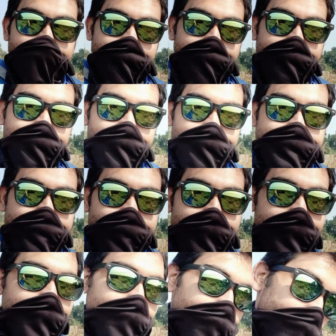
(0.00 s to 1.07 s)
বাঁধবো না
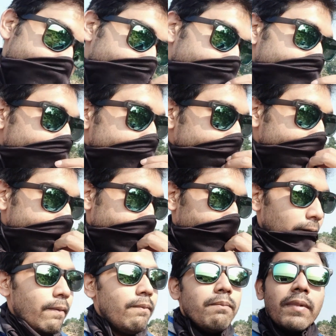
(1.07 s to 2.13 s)
দরকার নেই এরকম করে
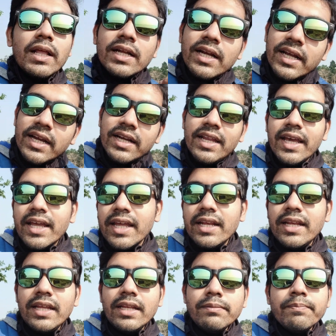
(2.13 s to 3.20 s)
গলায় ঝুলিয়ে নিন
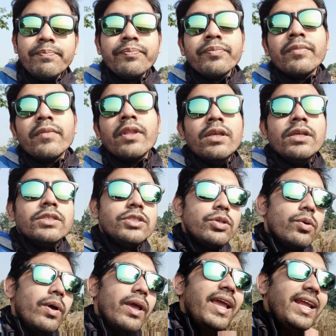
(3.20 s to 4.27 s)
যেরকম আমি নিয়েছি দরকার
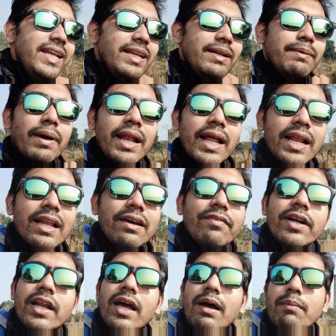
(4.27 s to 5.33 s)
পড়লে এরকম তুলে নিন
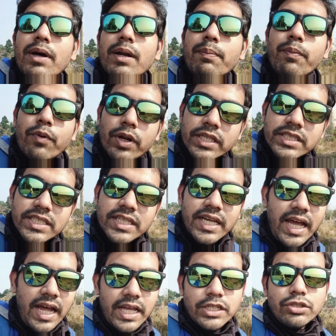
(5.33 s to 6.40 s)
মাস্ক হয়ে গেল দরকার
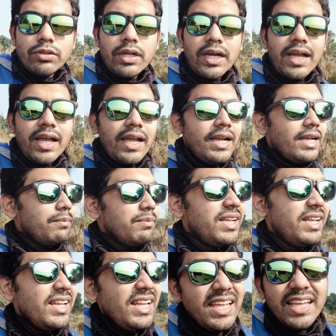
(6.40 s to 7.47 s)
পড়লে
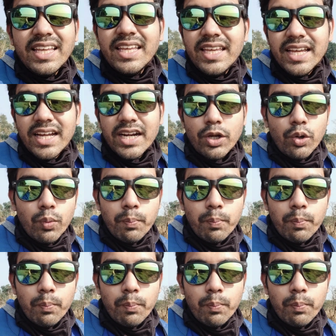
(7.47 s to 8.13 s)
মাথাটাকে ঢেকে নিন